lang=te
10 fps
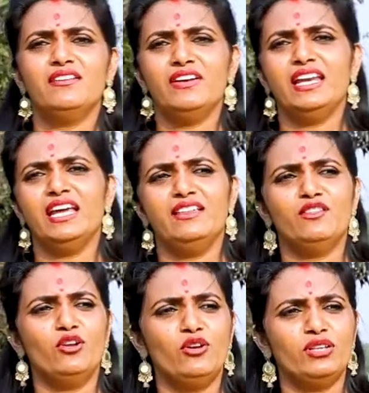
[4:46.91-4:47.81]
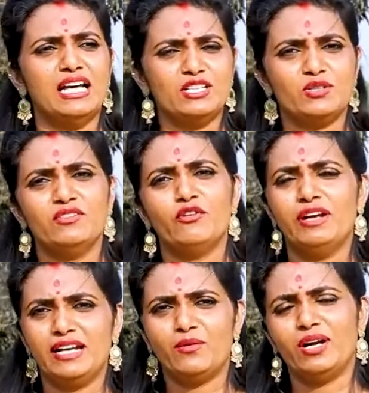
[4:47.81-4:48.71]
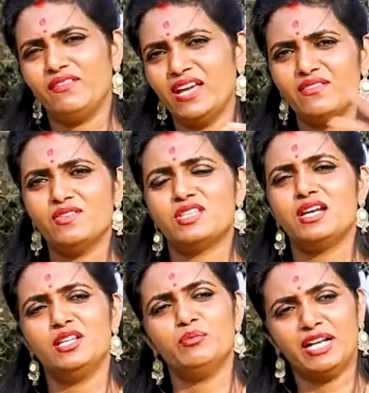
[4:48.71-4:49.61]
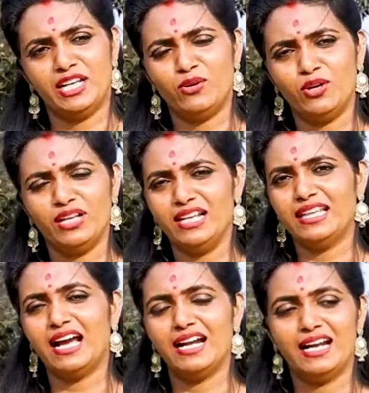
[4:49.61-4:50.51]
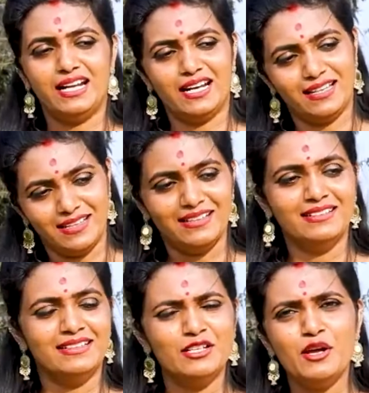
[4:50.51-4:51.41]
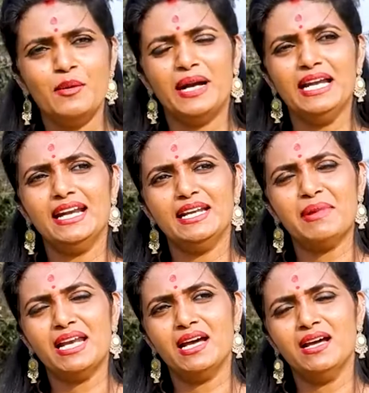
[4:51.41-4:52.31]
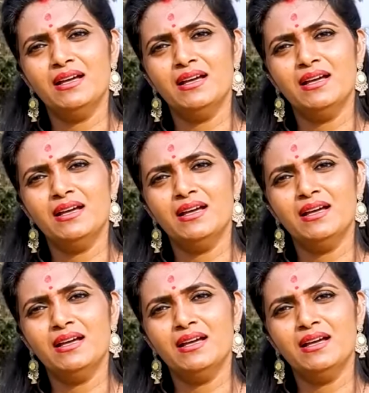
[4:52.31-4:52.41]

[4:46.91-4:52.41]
వేరే ఎందులోనో దాచుకున్న ఫిల్టర్ వాటివి ఏం అవసరం లేదు మట్టి కుండలో నీళ్ళు తాగండి అంటారు కదా మళ్ళీ అంటే మన